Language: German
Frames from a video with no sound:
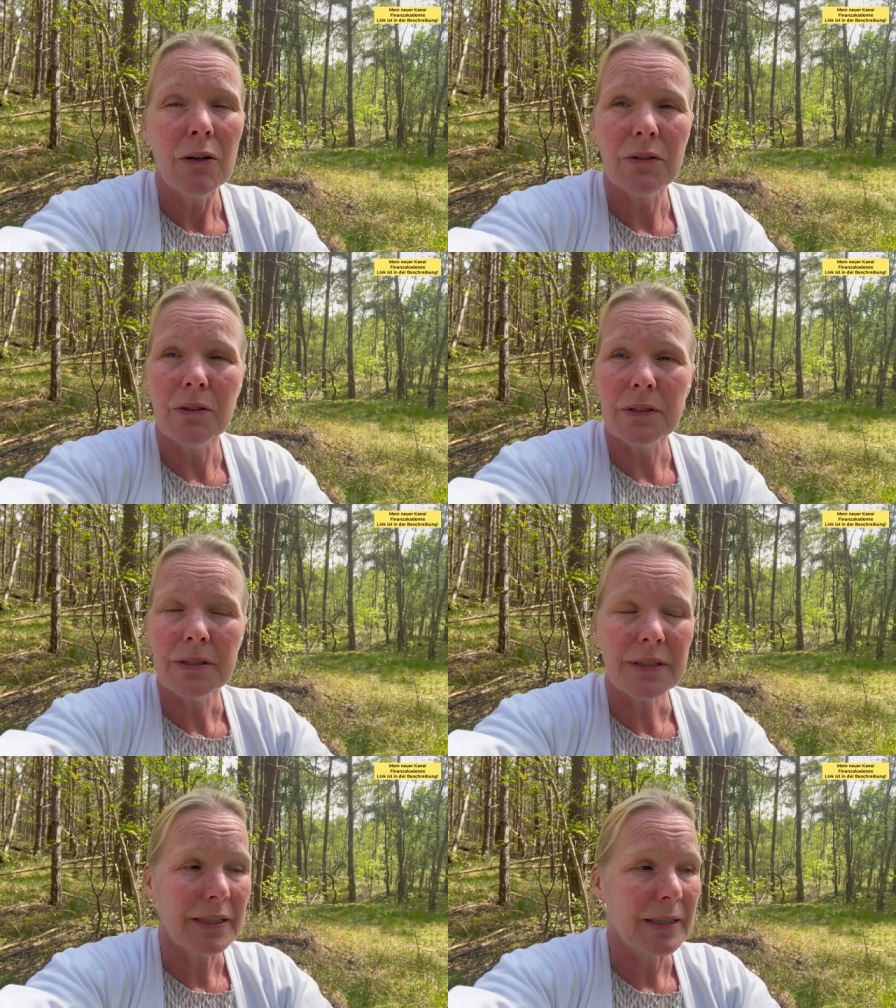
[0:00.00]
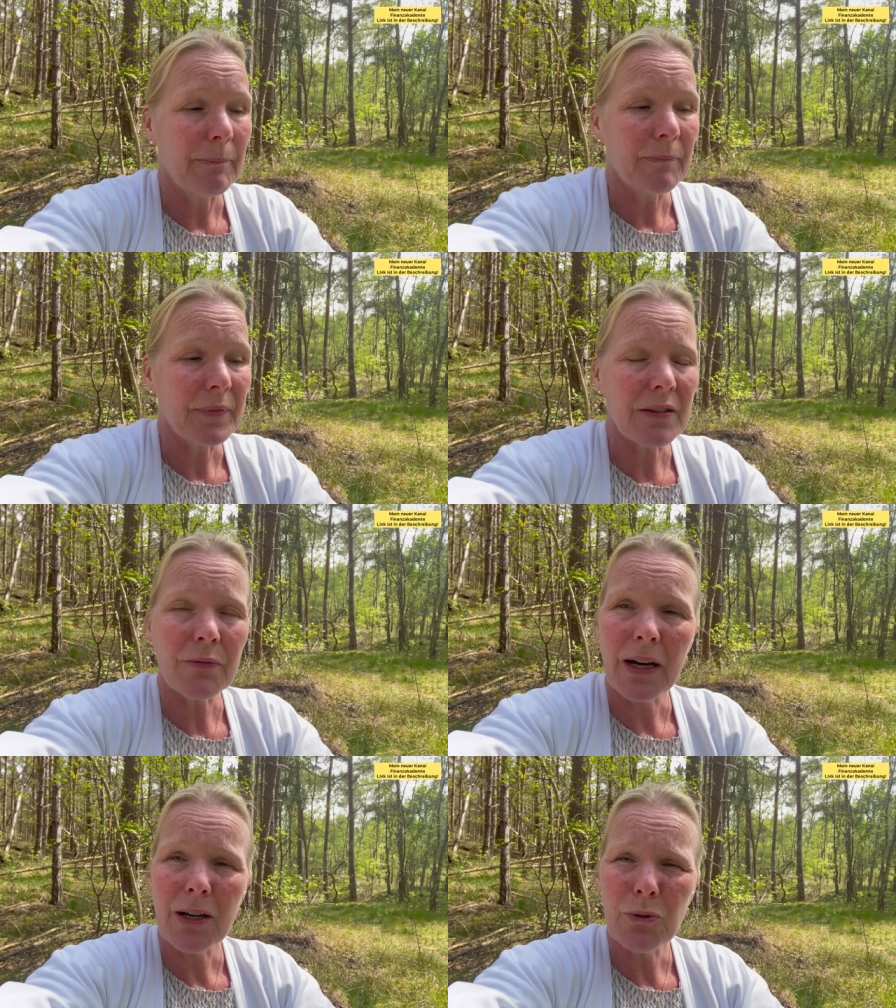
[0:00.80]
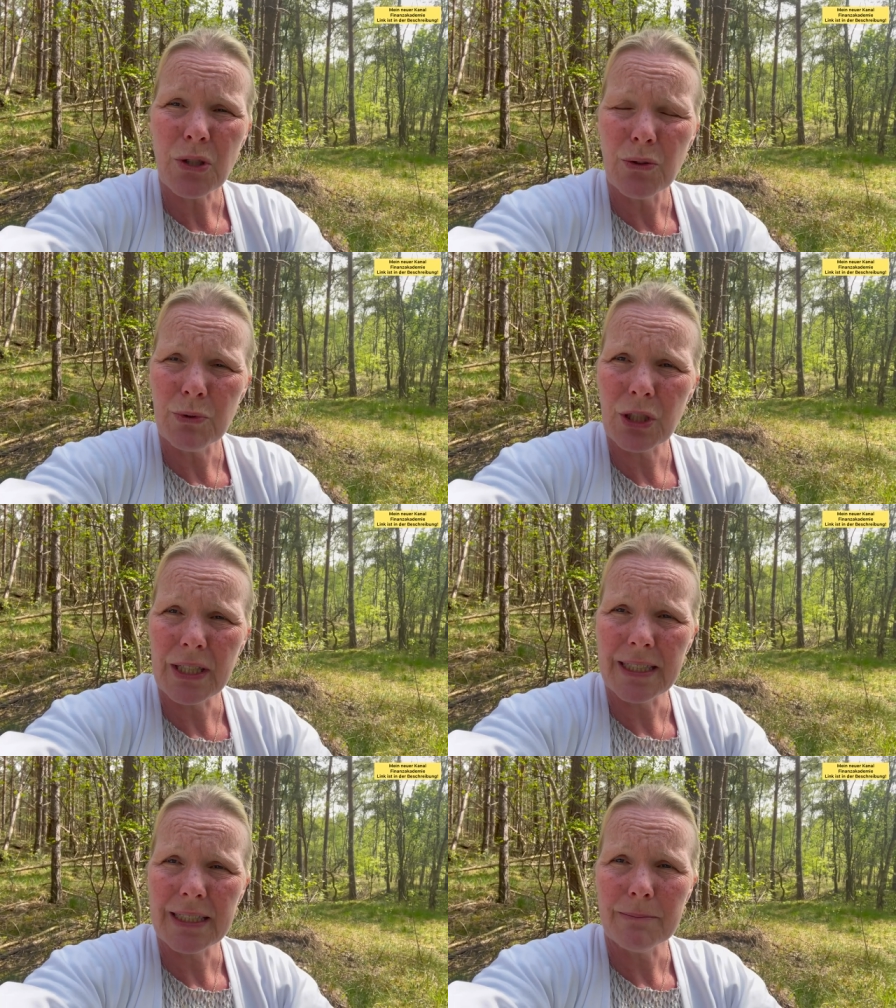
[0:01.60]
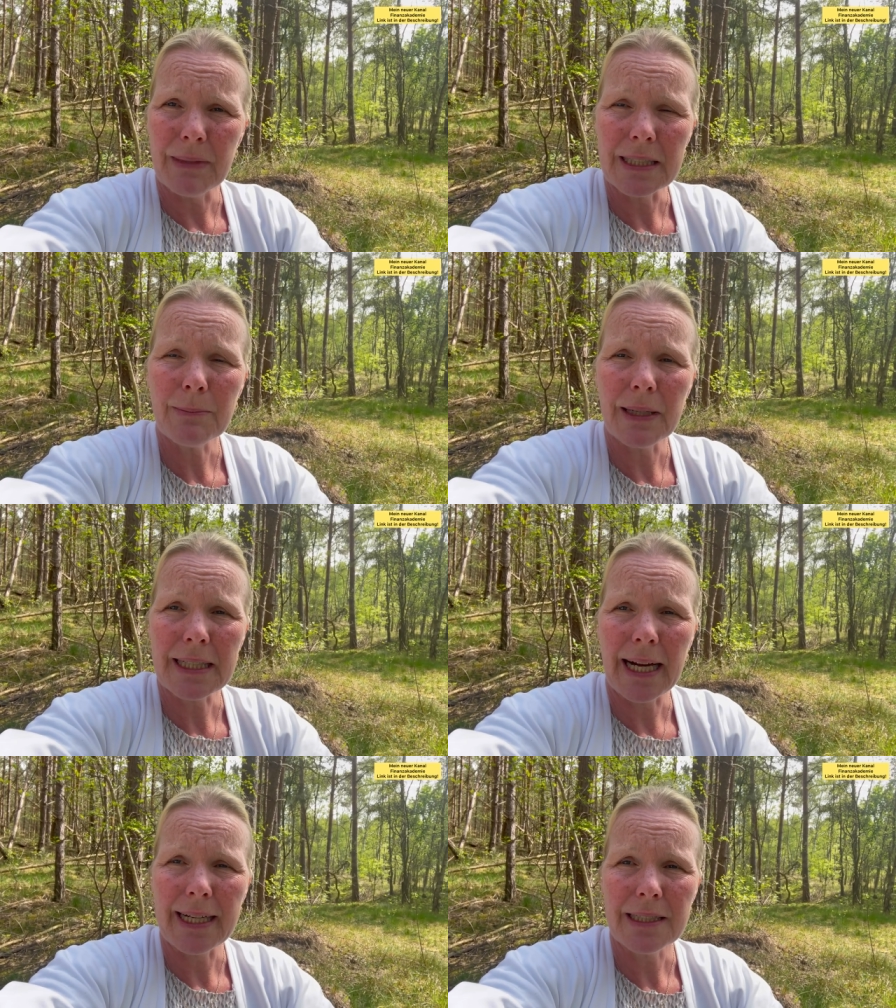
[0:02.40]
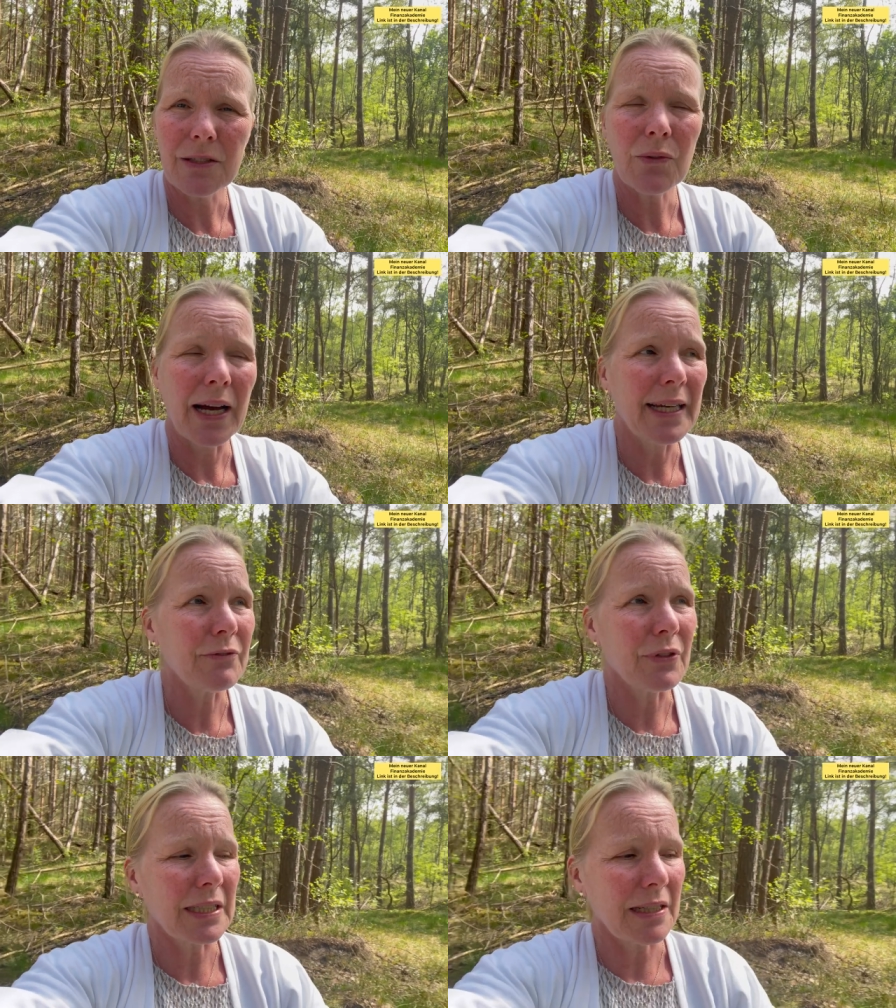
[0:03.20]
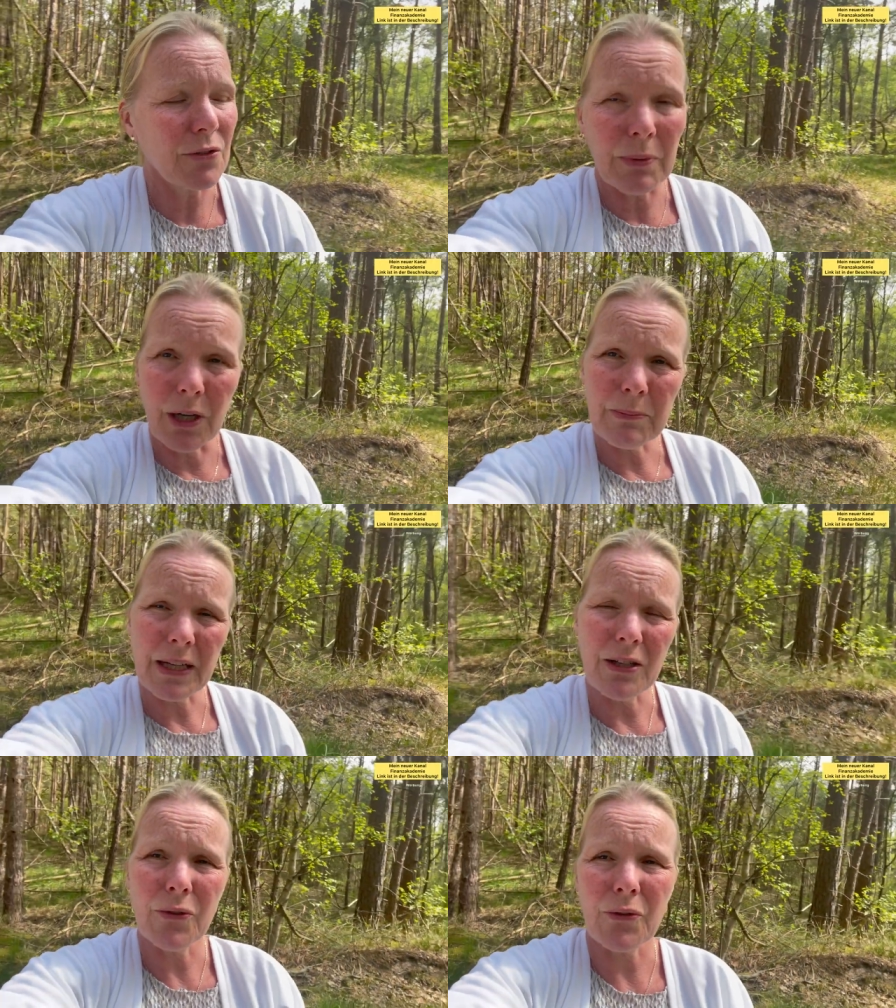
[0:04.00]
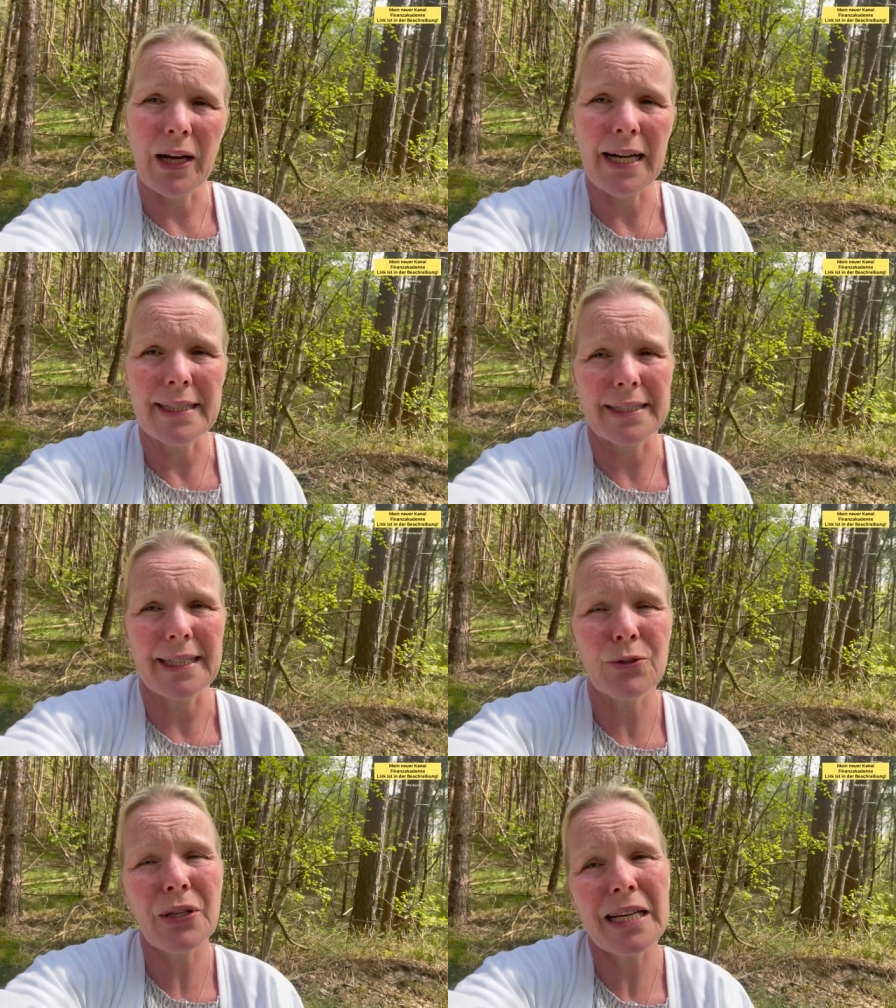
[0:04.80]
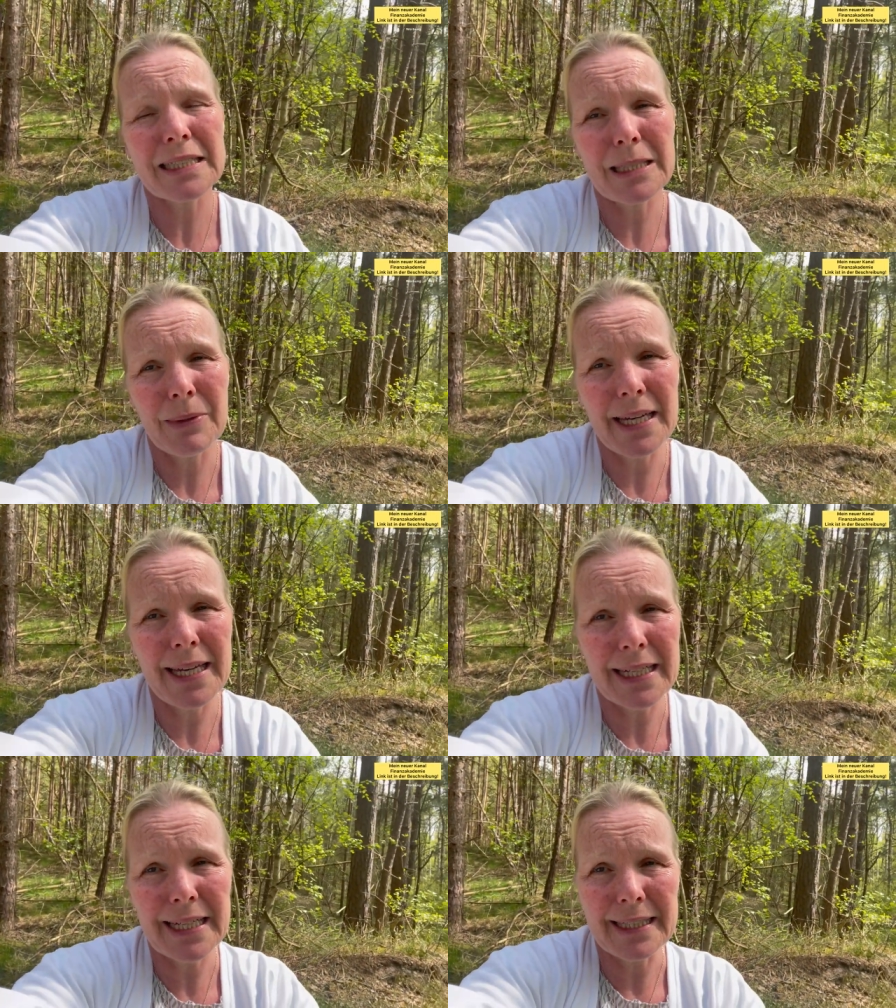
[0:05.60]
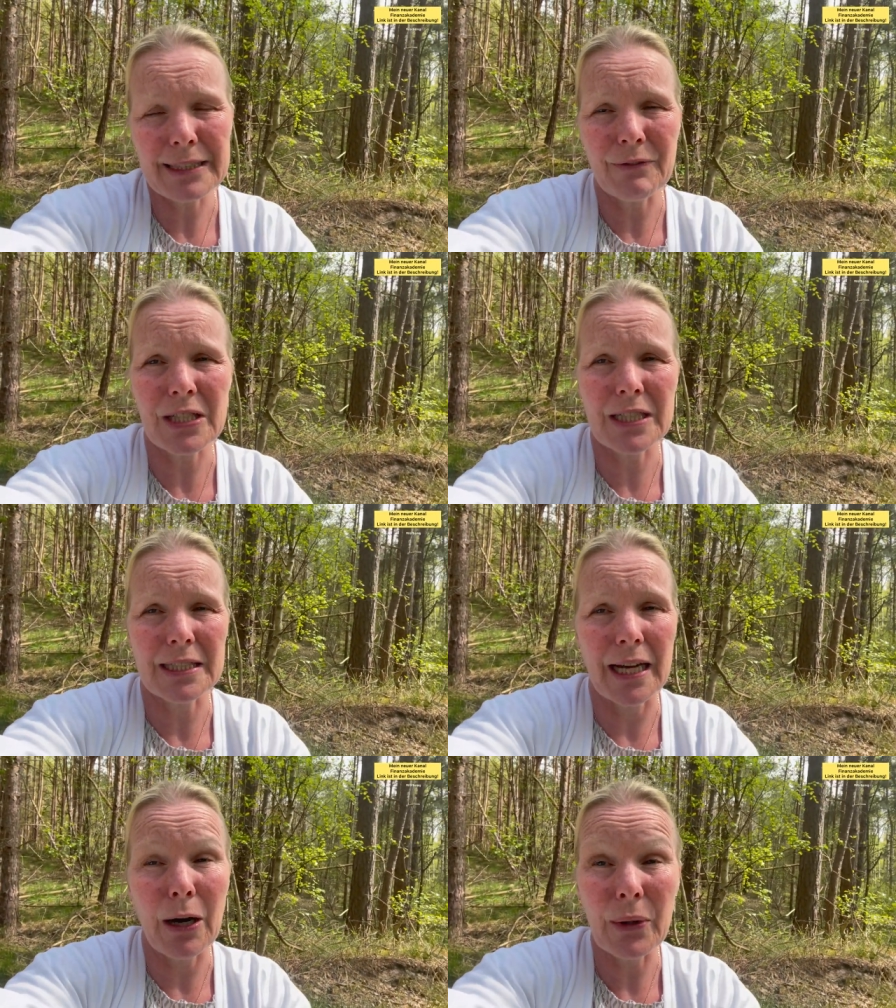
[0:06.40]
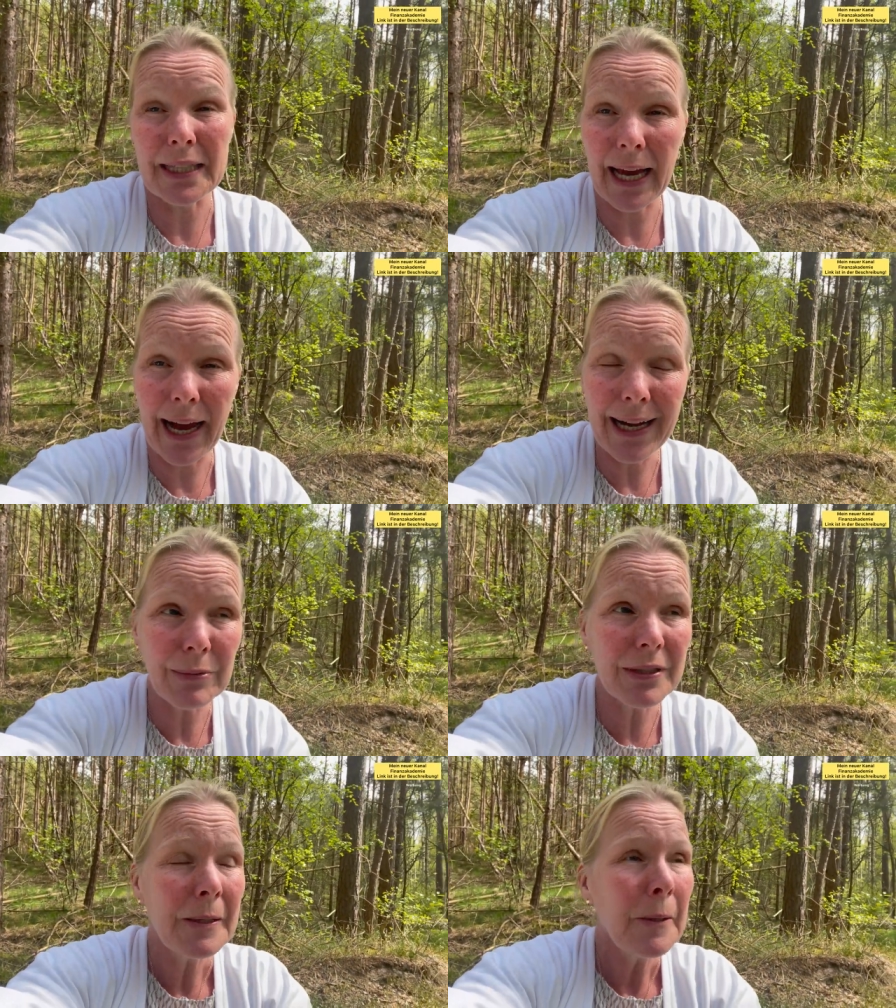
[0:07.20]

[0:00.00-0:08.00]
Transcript: Und ähm, das war unter Umständen manchmal gar nicht so einfach, das überhaupt auszuhalten. Zuerst einmal erkläre ich, was genau ich habe